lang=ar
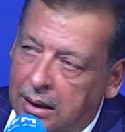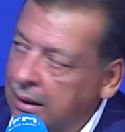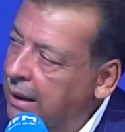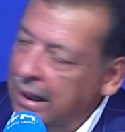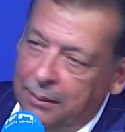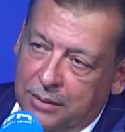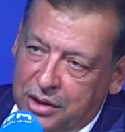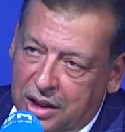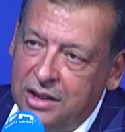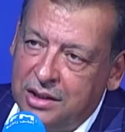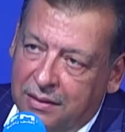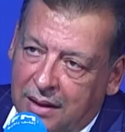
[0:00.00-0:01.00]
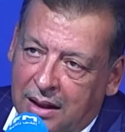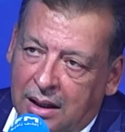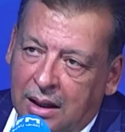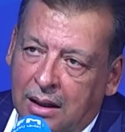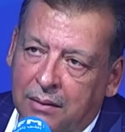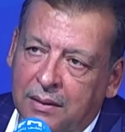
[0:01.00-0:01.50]
الكلايمت تشينج ضد
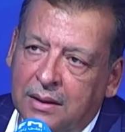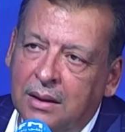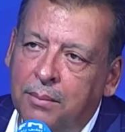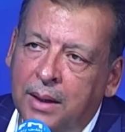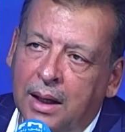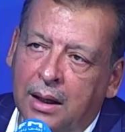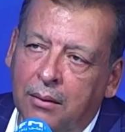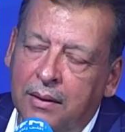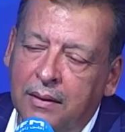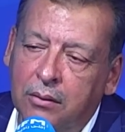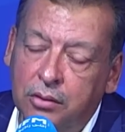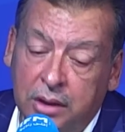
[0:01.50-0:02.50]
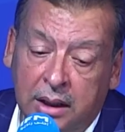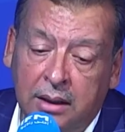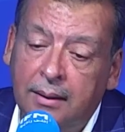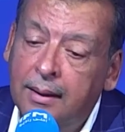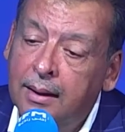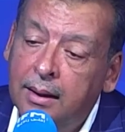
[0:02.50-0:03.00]
البيئه ضد البيئه وهذا كل شيء